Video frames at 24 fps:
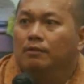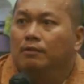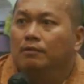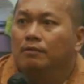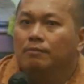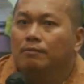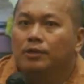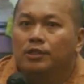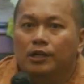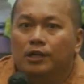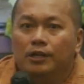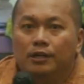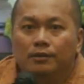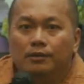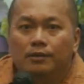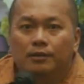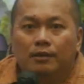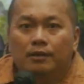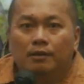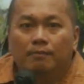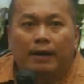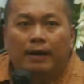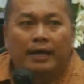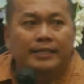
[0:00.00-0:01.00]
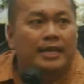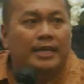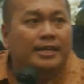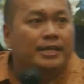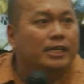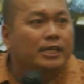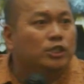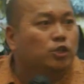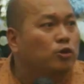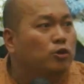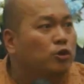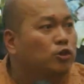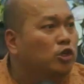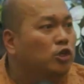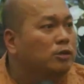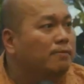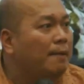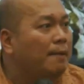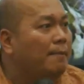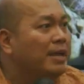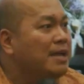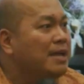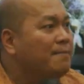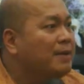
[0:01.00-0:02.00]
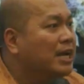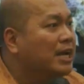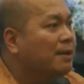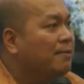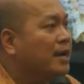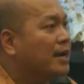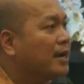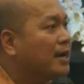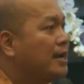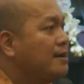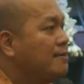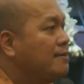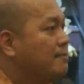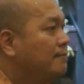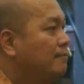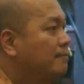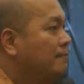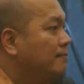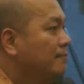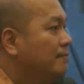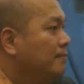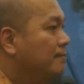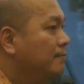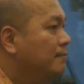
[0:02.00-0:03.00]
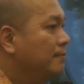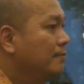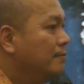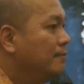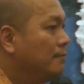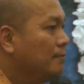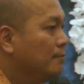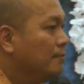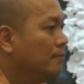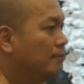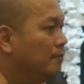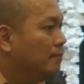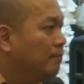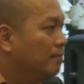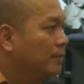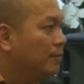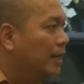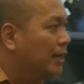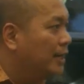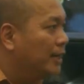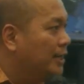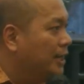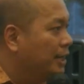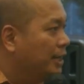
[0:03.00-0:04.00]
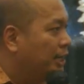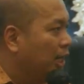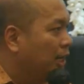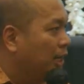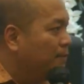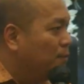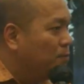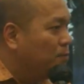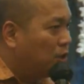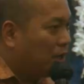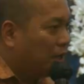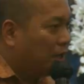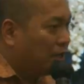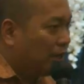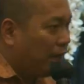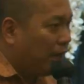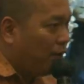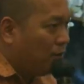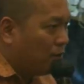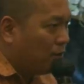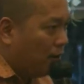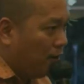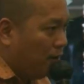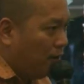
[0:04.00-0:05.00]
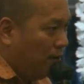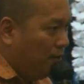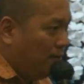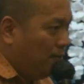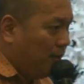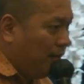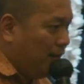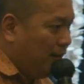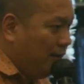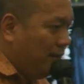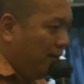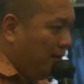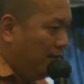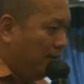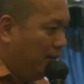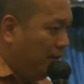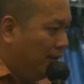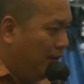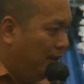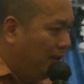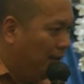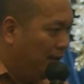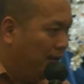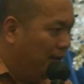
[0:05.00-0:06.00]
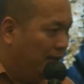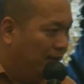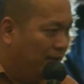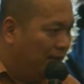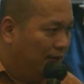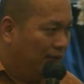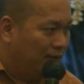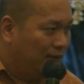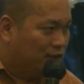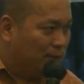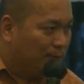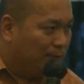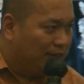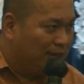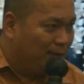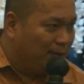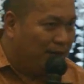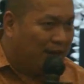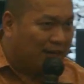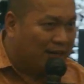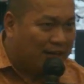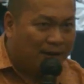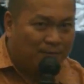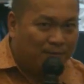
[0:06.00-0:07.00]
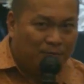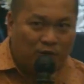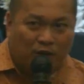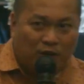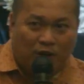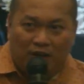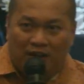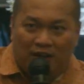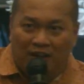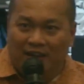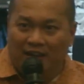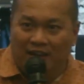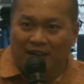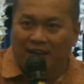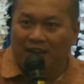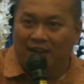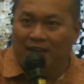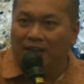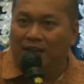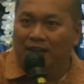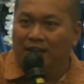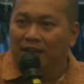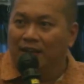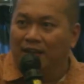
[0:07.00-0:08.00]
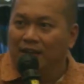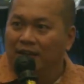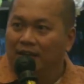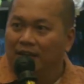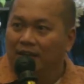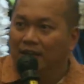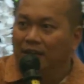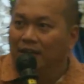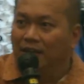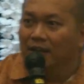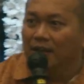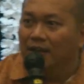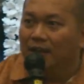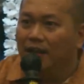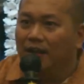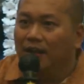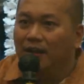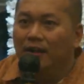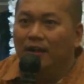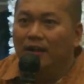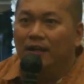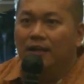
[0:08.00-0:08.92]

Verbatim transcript: Betul? Banyak yang disuruh-suruh mamanya marah-marah kan? Bilang kanan kirimu bukan kau kok, bilang. Cuma di belakangmu kok. Halo?